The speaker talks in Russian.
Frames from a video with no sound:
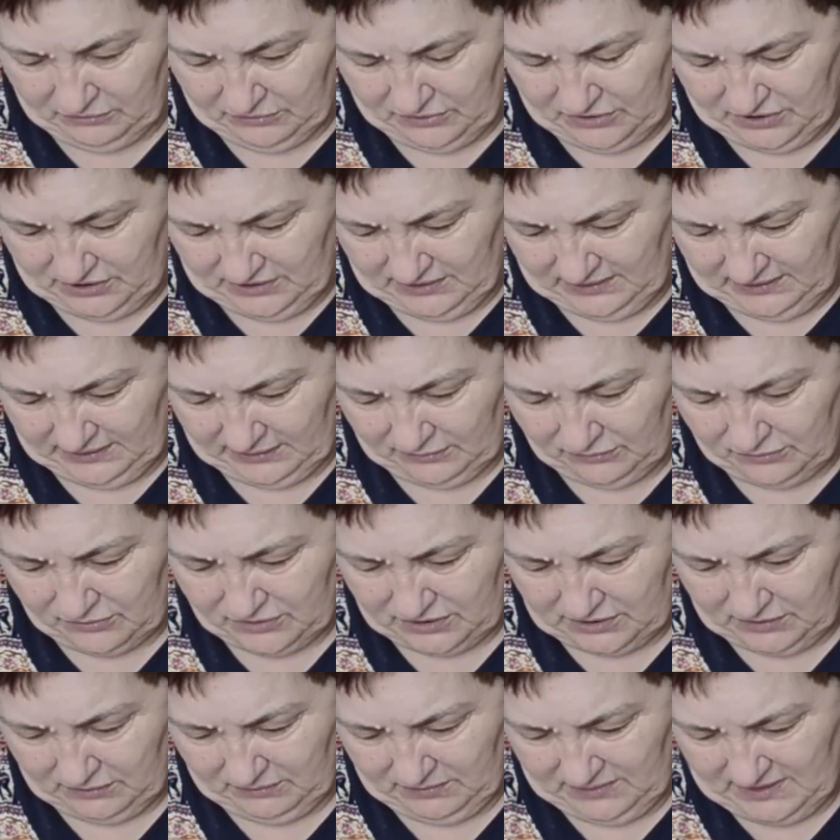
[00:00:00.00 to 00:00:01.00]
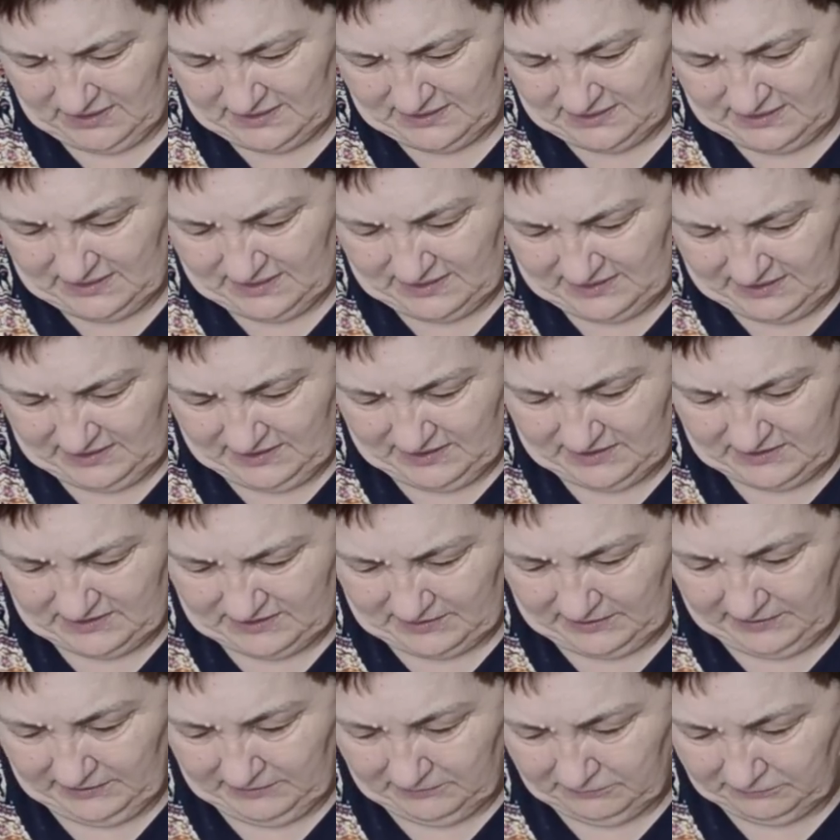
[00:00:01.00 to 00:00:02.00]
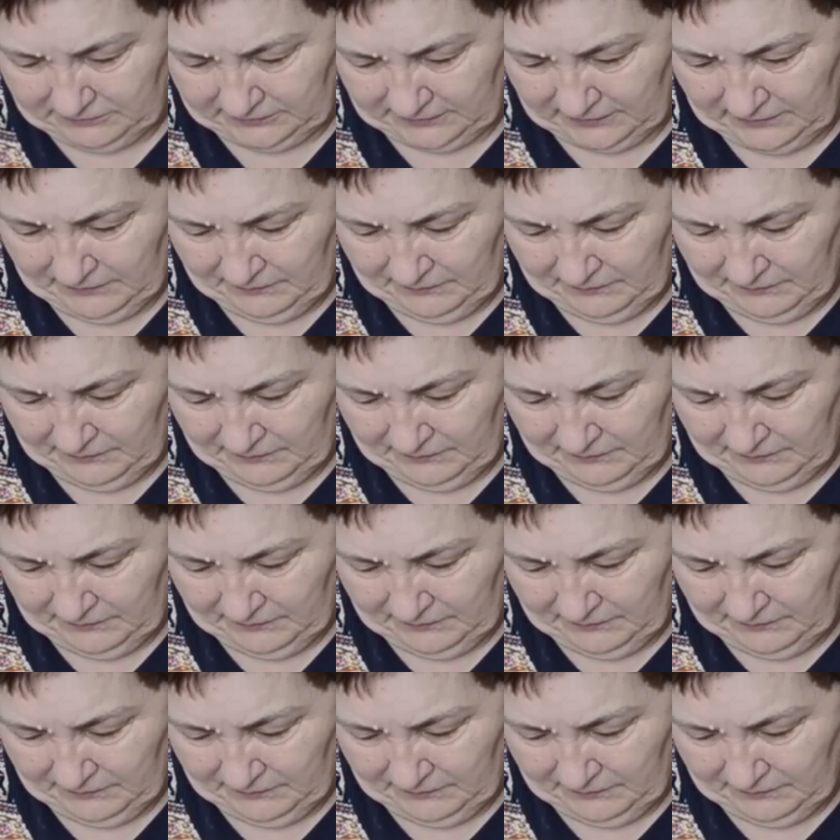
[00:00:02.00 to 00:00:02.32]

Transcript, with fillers: очень хорошие. У меня здесь есть лифт